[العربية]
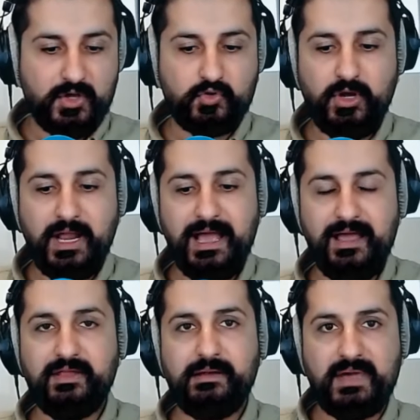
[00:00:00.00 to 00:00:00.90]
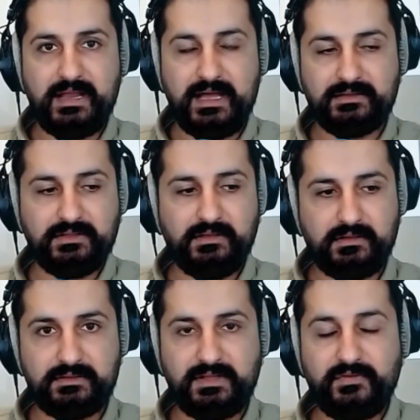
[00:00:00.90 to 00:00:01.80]
كل هذه المناطق
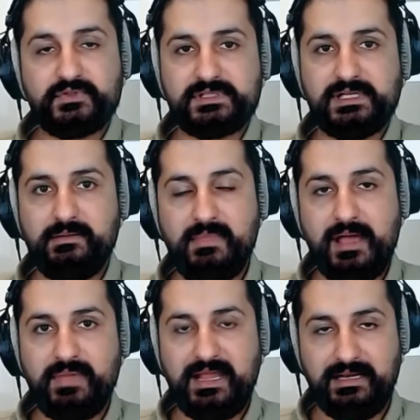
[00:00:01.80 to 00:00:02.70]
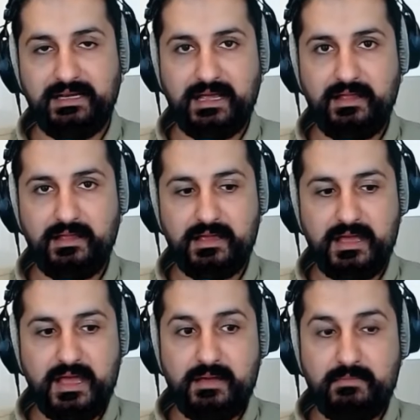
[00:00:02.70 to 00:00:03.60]
تفصل ما بينها
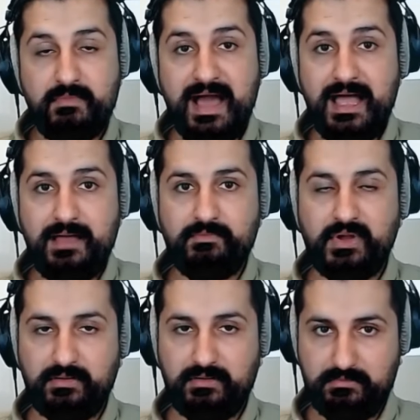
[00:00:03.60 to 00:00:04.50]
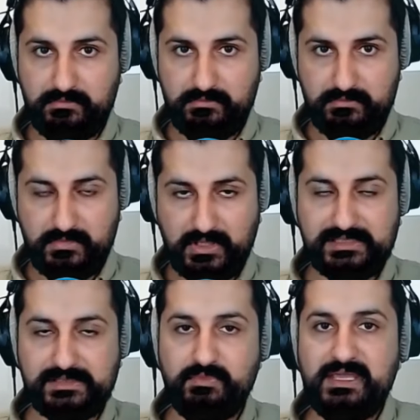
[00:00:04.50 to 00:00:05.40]
معابر
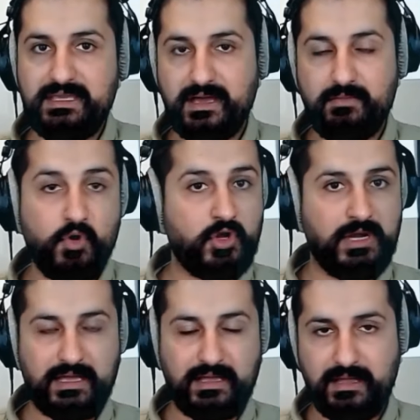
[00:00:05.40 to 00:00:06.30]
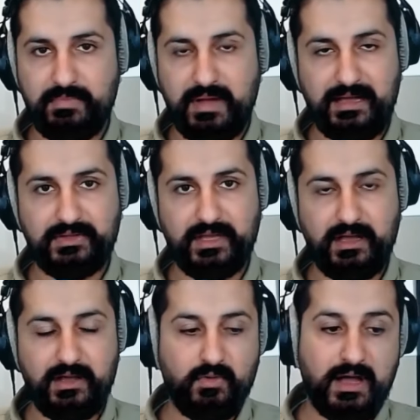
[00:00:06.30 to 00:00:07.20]
رسمية مغلقة
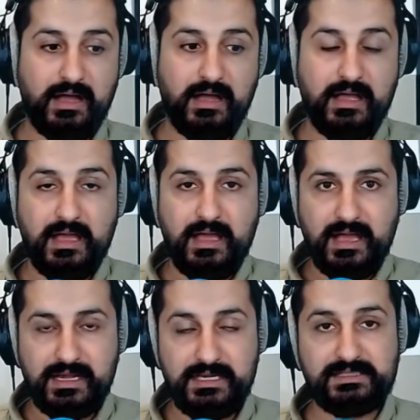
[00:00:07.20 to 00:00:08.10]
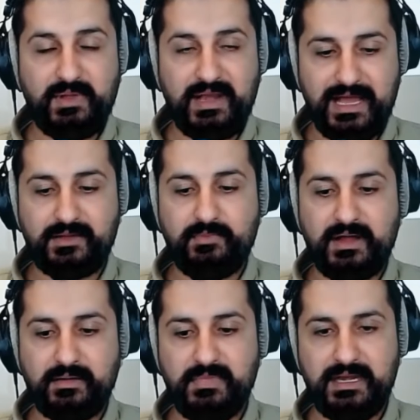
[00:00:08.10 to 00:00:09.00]
بعضها والنسبة
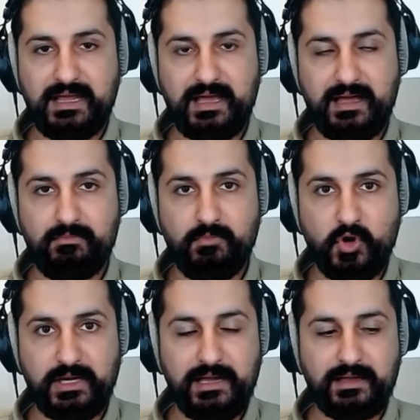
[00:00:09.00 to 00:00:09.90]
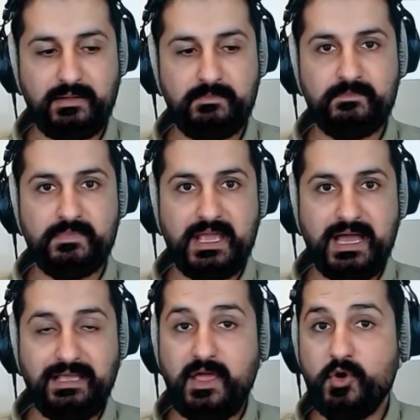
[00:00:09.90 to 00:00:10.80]
الأكبر منها مغلق
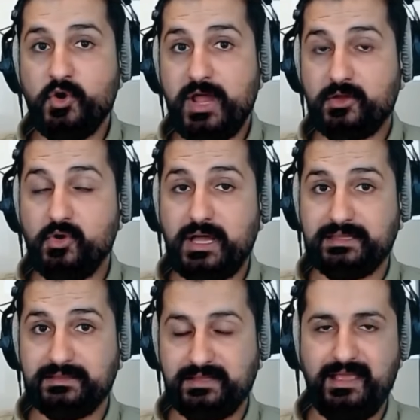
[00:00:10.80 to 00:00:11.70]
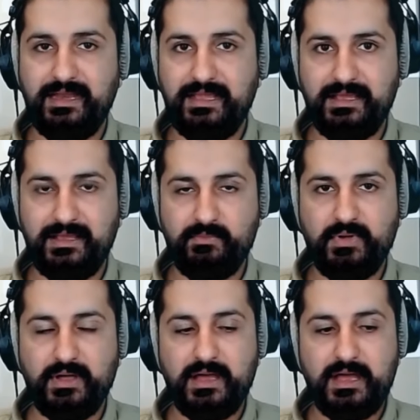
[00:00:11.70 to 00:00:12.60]
أيضا هناك نقاط تهريب